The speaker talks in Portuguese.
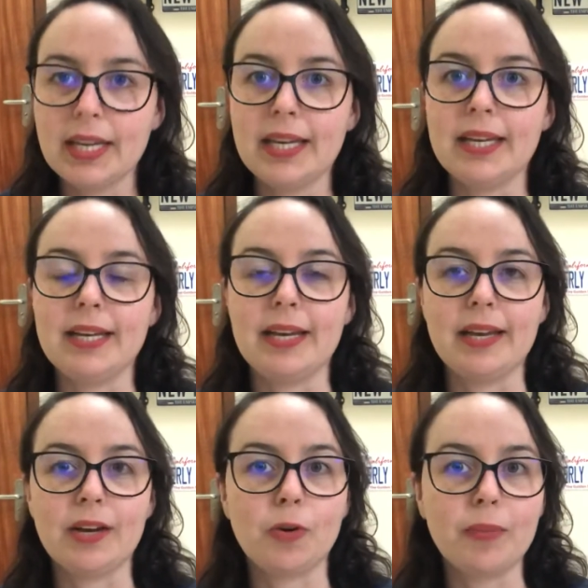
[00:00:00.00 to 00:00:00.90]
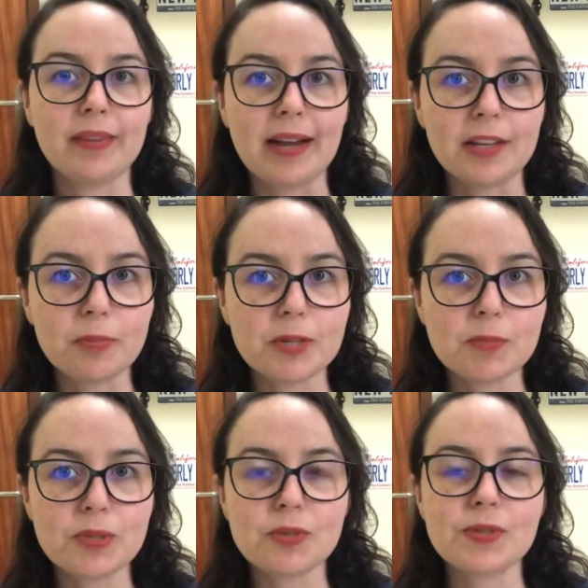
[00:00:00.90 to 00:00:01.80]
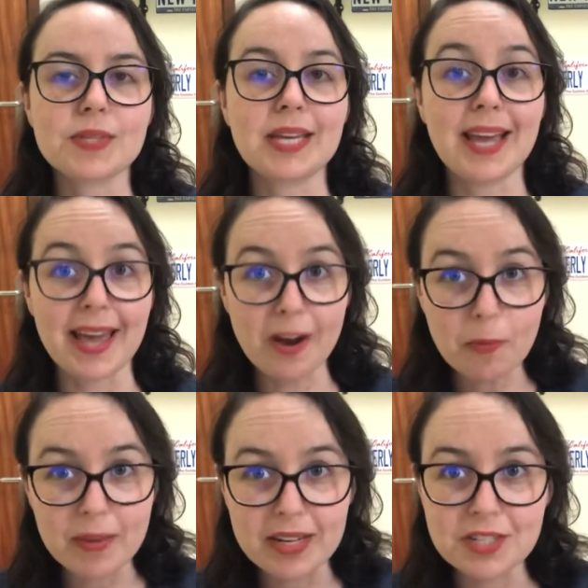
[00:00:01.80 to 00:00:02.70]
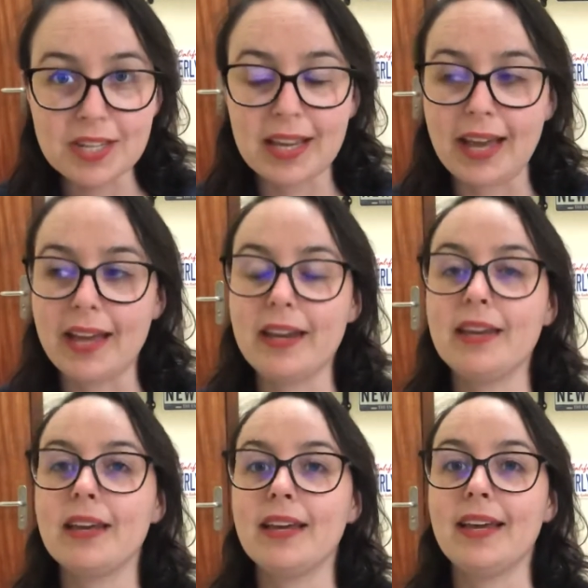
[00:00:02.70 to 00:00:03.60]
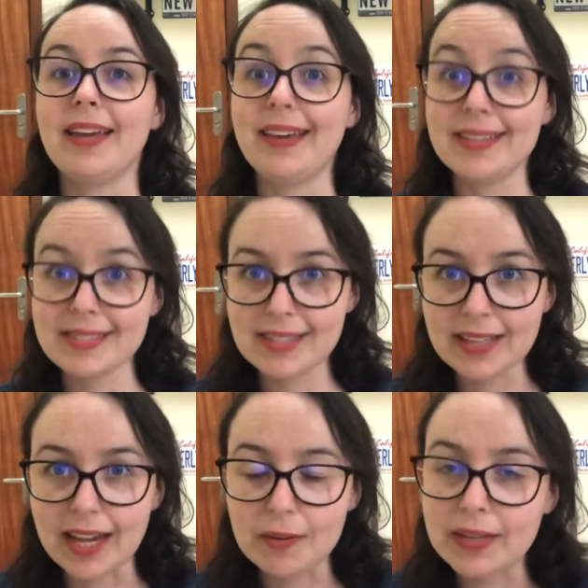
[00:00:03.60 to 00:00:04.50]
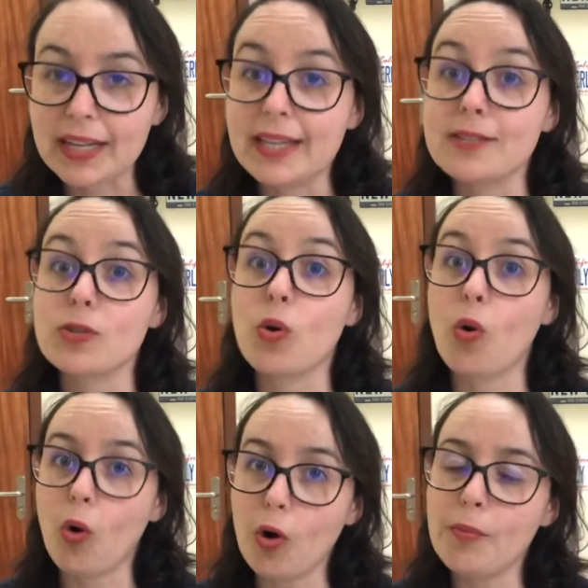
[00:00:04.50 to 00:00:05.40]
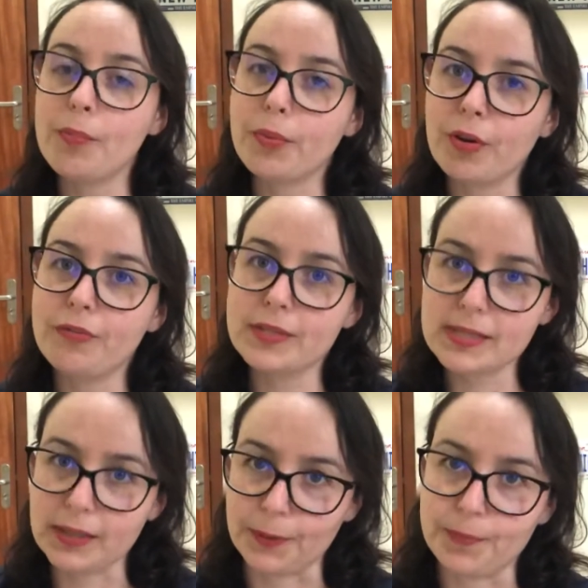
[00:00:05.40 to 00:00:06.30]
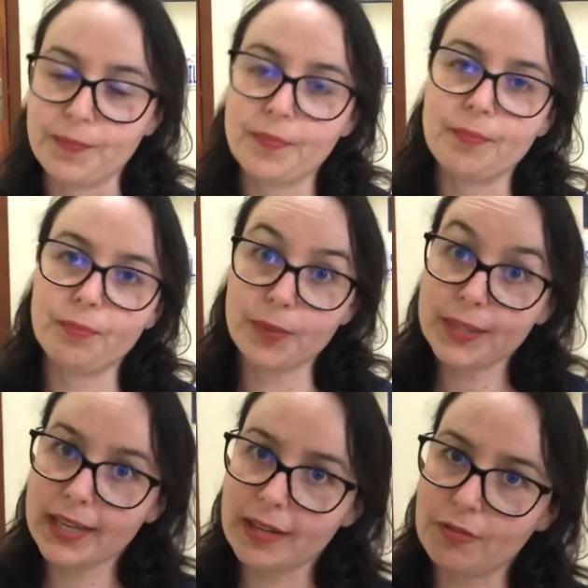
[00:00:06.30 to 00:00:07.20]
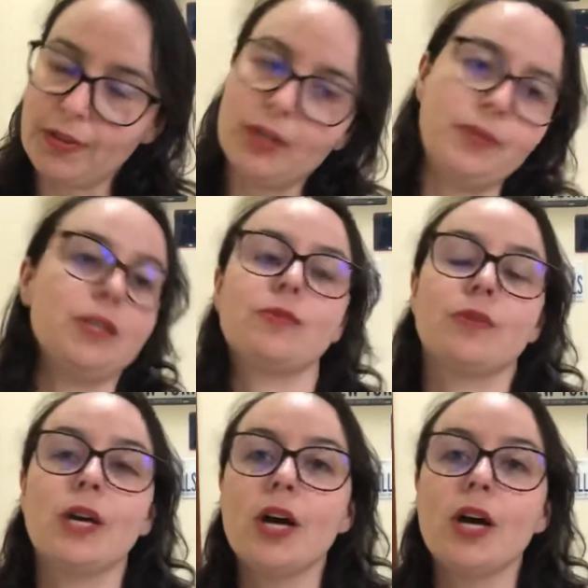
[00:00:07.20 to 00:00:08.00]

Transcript: Ele é recomendado para as pessoas que realmente querem ensinar o inglês como profissão. Por que, que eu falo isso?